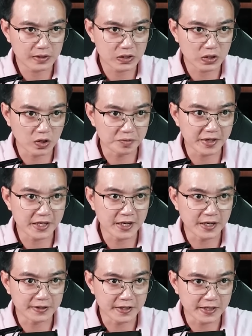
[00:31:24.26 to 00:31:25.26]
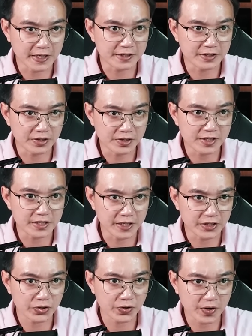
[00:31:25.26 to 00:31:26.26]
Còn bây giờ thì nhanh chữa trị
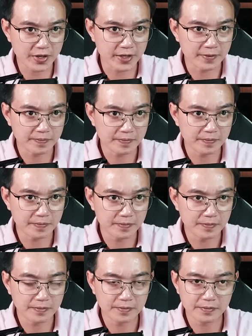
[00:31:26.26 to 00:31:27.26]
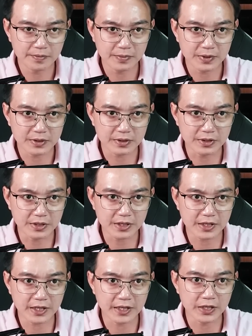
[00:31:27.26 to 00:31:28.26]
cho nó đi, trước
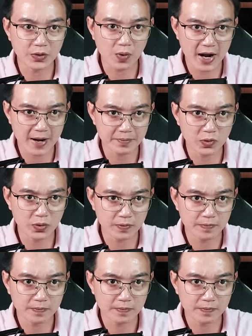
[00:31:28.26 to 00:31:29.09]
khi quá muộn.